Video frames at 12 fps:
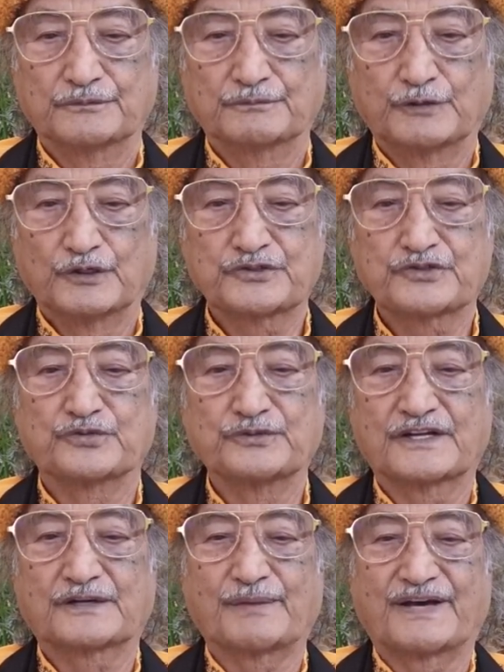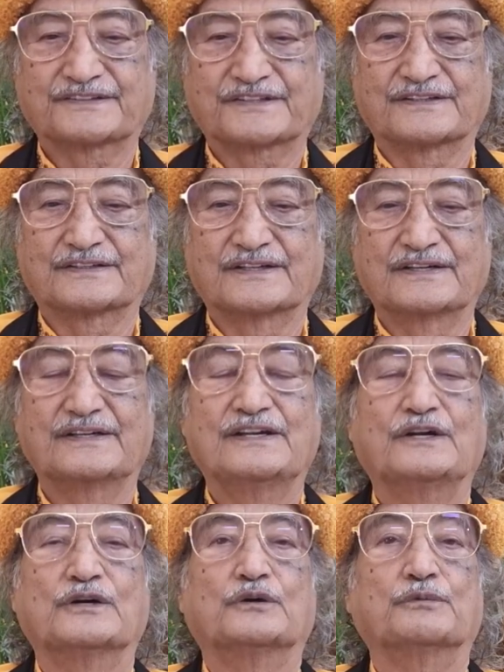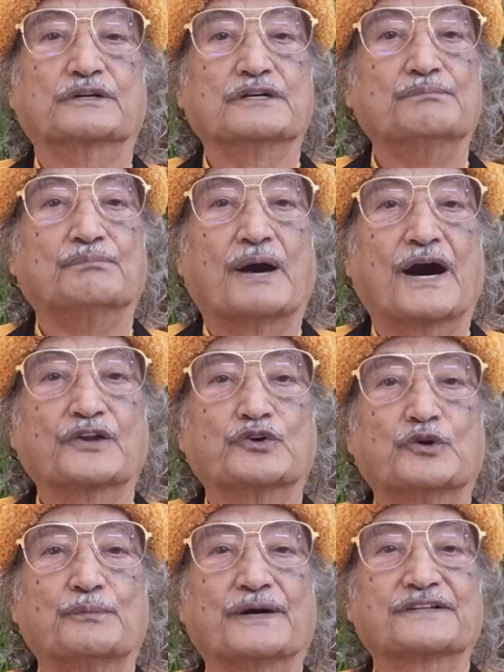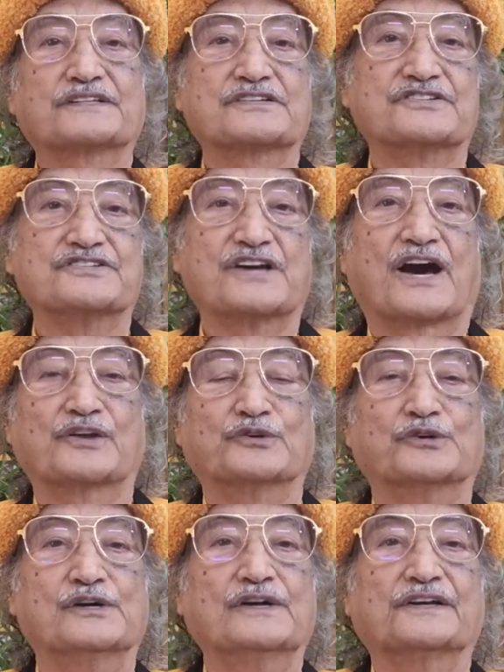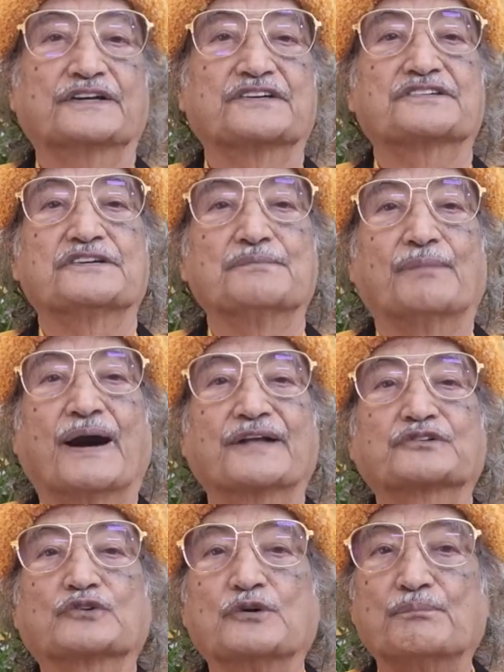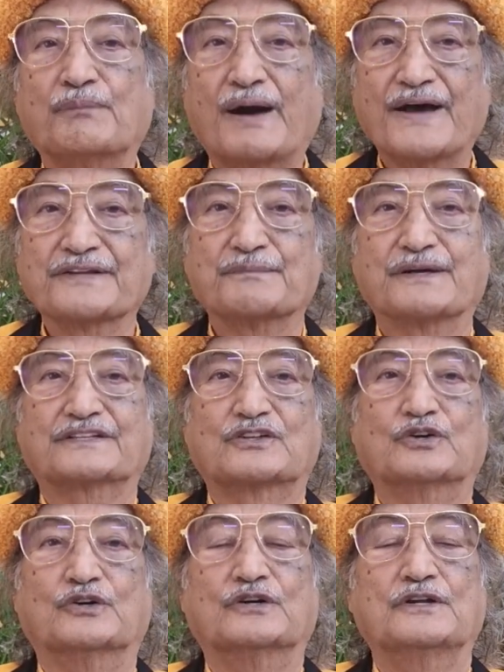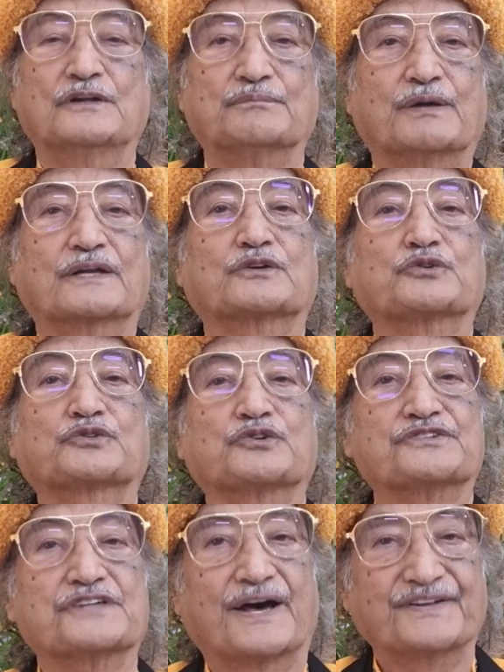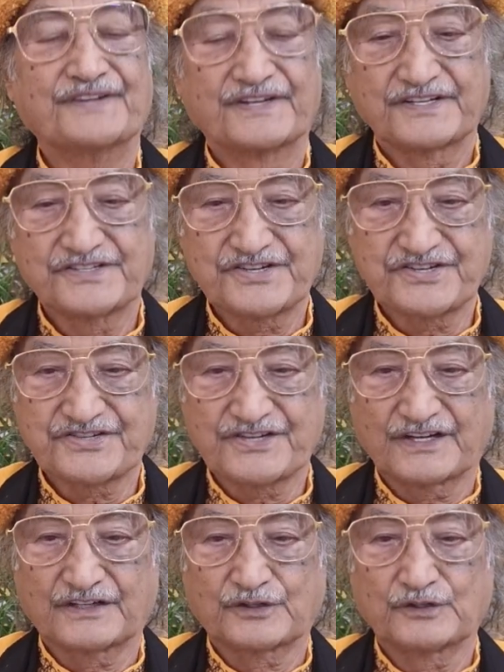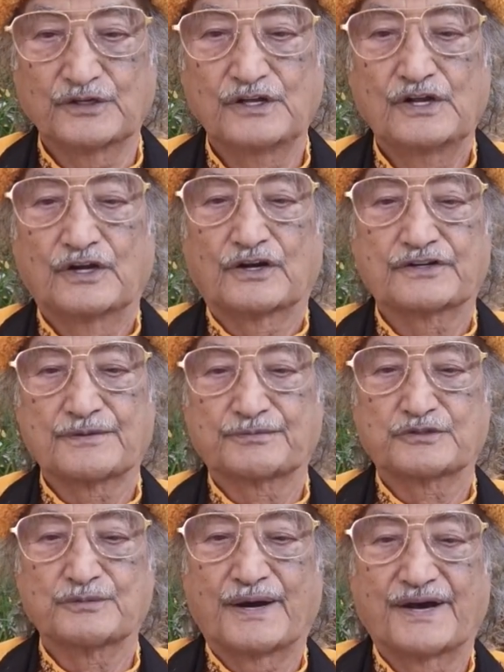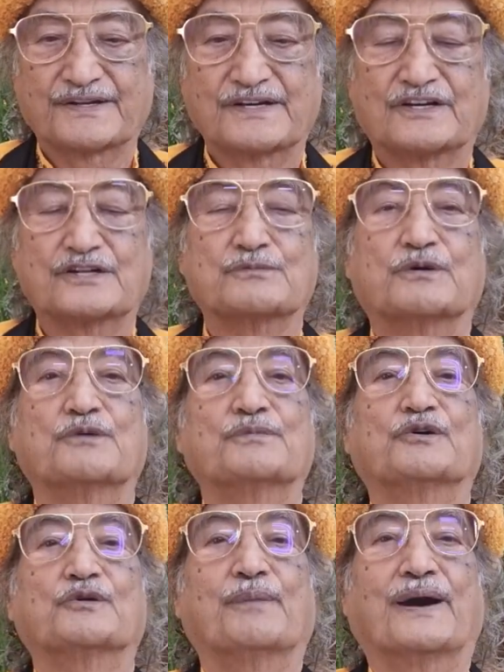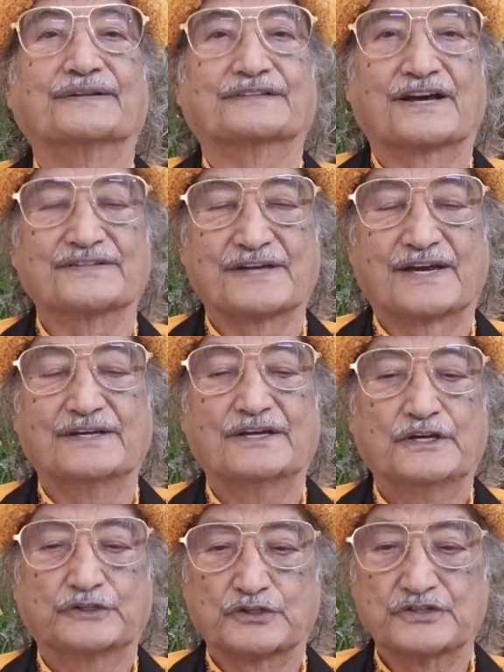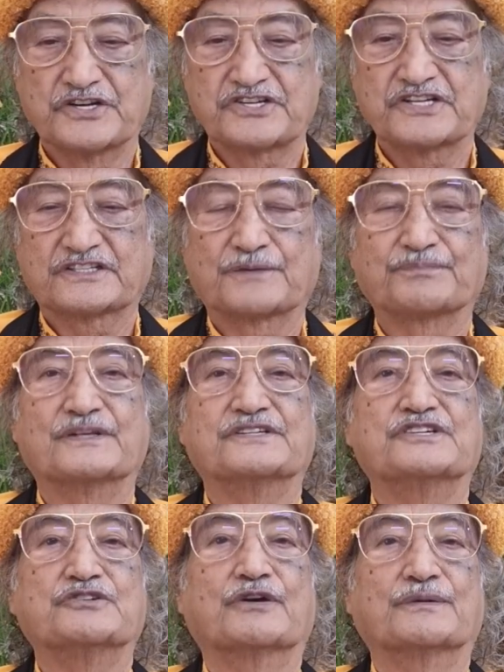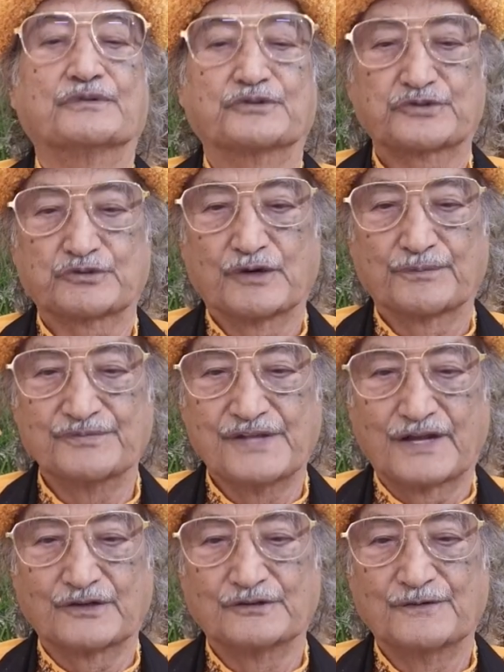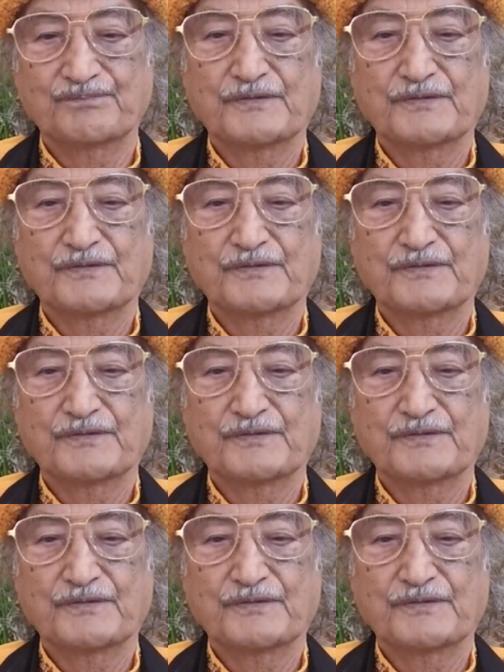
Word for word: बहुत सुंदर बात कहते हैं वो कि मानो मत जानो किसी बात को मान मत लो बल्कि उसको जानने की चेष्टा करो और जब तुम्हारे अनुभव में वो बात आ जाए तो निश्चित अपने जीवन में उसको अपना लो